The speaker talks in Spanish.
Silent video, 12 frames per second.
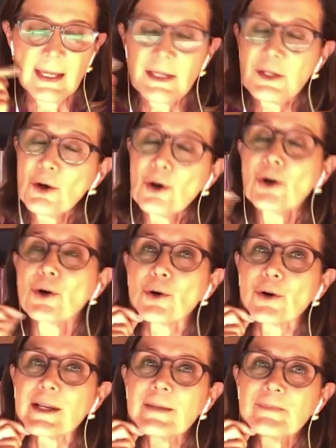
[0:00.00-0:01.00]
Y
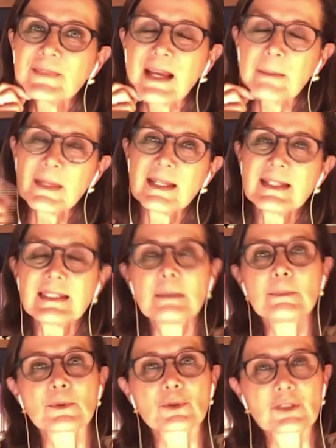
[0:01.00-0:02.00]
ojo, ¿eh? también es
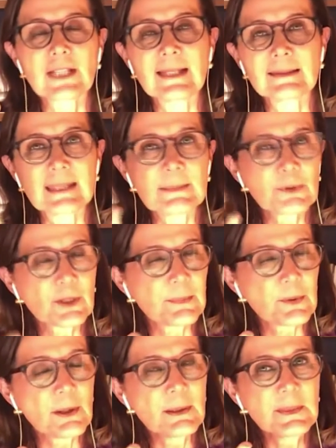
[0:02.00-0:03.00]
importante porque
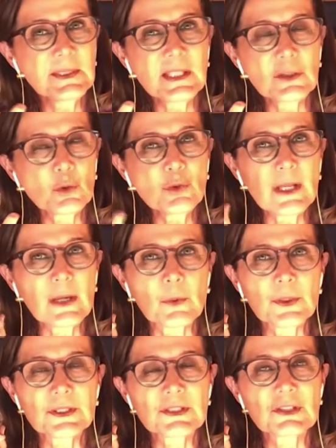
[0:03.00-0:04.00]
probablemente tú te
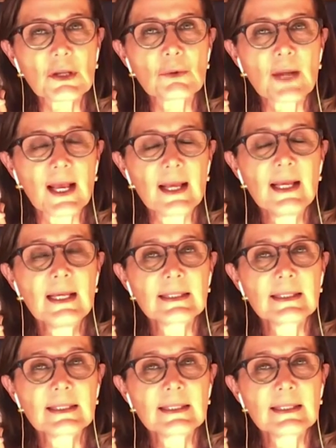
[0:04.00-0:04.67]
encuentres en una